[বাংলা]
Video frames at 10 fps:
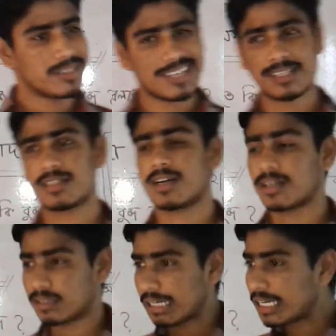পারে
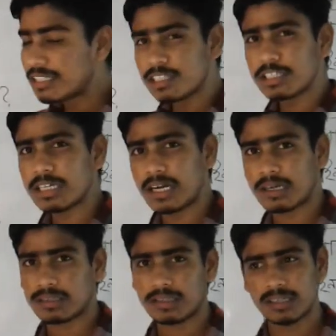ডাক্তার
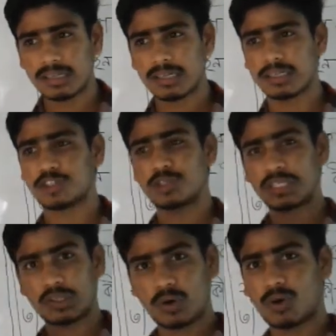ইঞ্জিনিয়ার হ্যাঁ
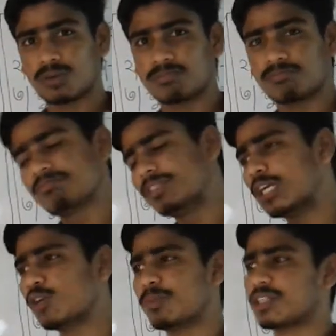শিক্ষক
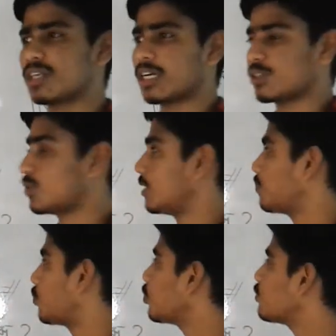যে কোনো পেশায় কাজ করে
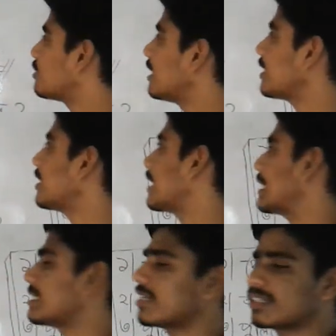প্রত্যেকের
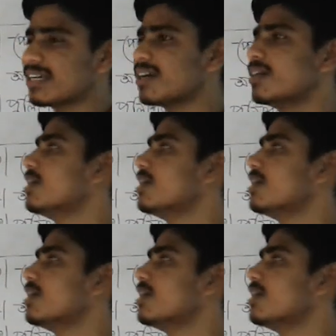কাজের একটা